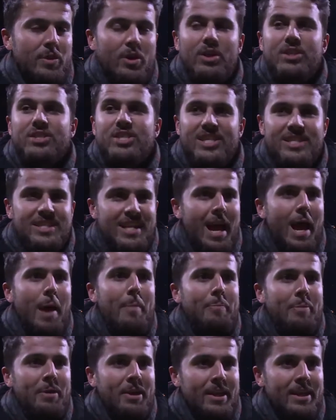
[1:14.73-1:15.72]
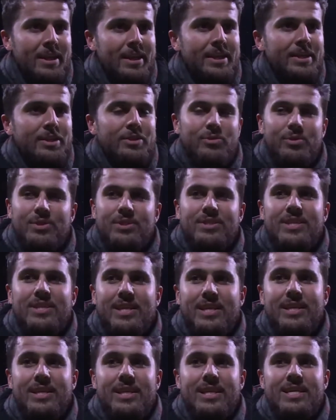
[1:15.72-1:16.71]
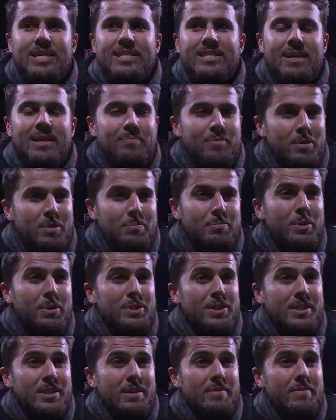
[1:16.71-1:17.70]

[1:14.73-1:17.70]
Taraftarlarımızın yarısı aslında futbolla ilgilenmiyor.